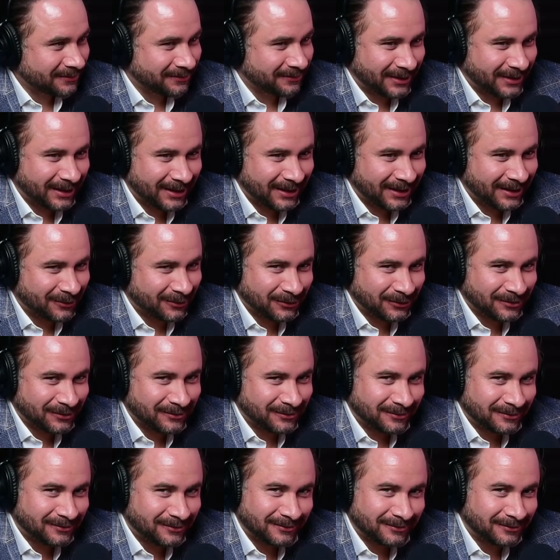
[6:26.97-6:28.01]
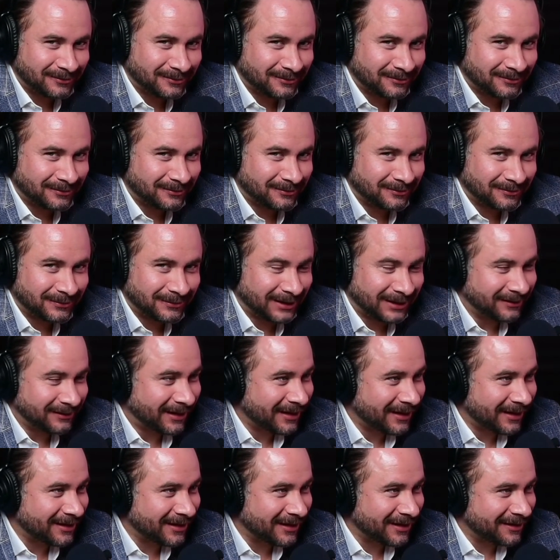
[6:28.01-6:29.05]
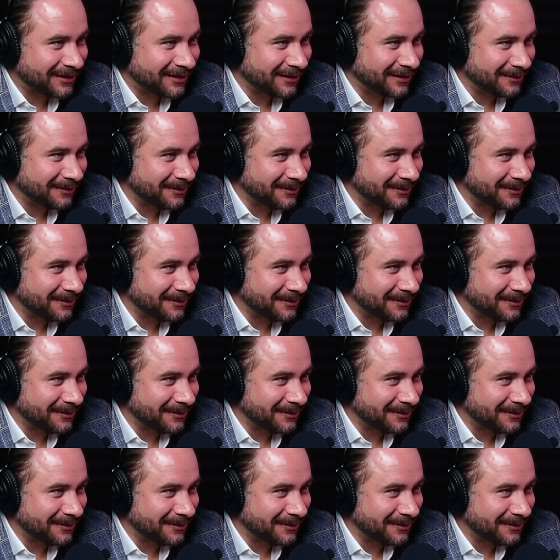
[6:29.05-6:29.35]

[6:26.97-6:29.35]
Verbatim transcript: ve a un internate,